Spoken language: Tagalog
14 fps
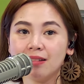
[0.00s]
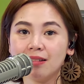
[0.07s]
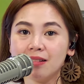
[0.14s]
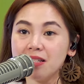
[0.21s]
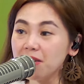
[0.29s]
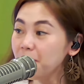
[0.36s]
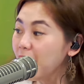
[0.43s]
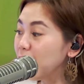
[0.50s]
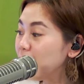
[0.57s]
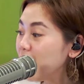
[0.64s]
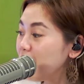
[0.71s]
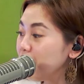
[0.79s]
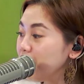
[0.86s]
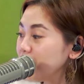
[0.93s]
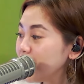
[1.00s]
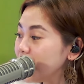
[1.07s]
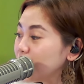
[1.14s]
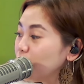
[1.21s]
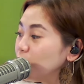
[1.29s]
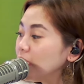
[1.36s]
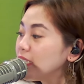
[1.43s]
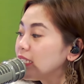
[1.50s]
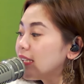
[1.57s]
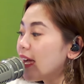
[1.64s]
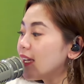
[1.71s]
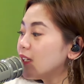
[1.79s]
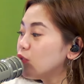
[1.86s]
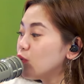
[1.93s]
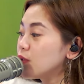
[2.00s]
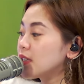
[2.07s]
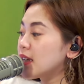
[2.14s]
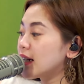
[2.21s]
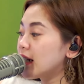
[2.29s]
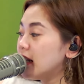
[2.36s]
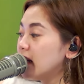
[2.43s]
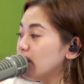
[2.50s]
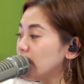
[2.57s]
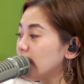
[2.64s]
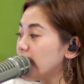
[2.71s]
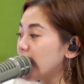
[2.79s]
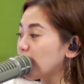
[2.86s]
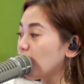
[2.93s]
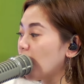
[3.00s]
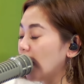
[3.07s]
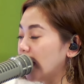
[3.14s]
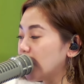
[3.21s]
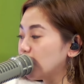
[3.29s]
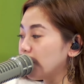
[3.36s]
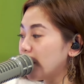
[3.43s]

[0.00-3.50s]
Kasi baka mamaya ikaw lang nag-diagnose sa sarili mo na meron kang ganito,